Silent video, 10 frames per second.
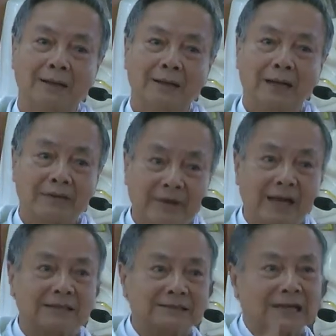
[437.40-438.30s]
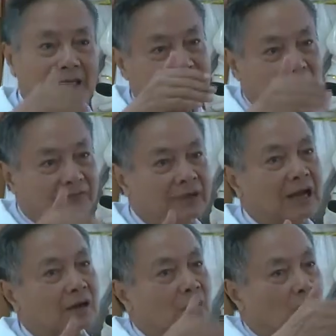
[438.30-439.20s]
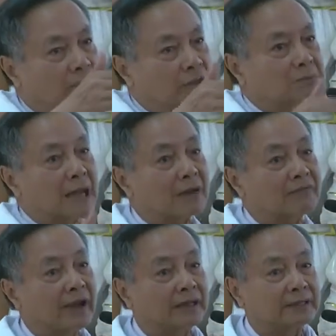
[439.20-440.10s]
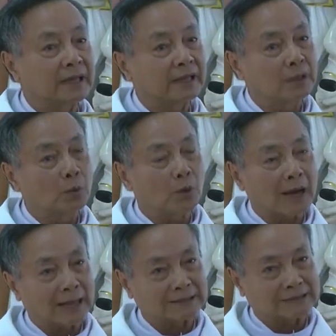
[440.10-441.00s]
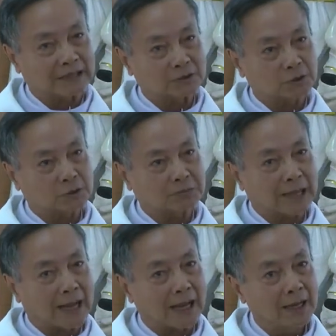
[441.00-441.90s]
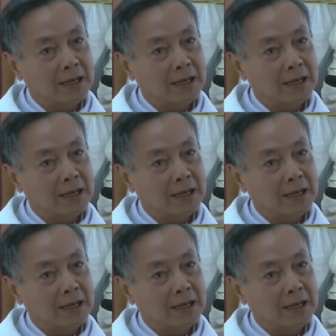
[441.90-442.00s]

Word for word: Ngài vẫn đang giảng dạy, vẫn đang nói với chúng ta về tình yêu của Ngài dành cho chúng ta.